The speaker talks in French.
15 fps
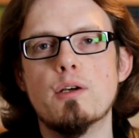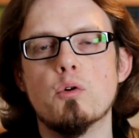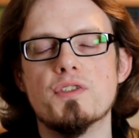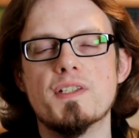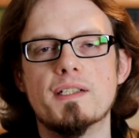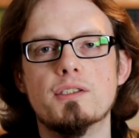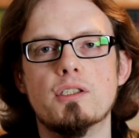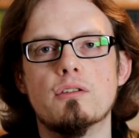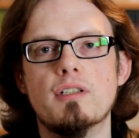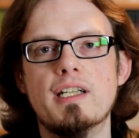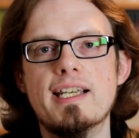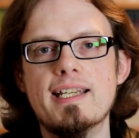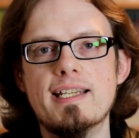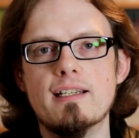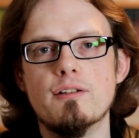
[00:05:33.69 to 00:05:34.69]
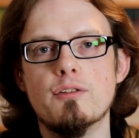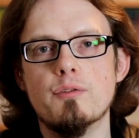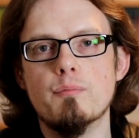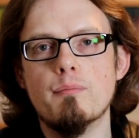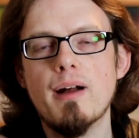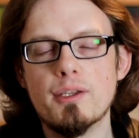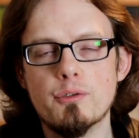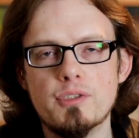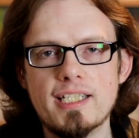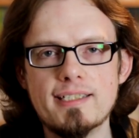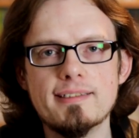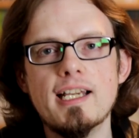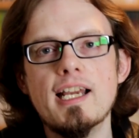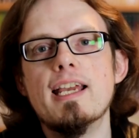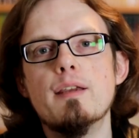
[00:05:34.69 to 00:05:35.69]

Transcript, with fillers: concernant les euh, marionnettes,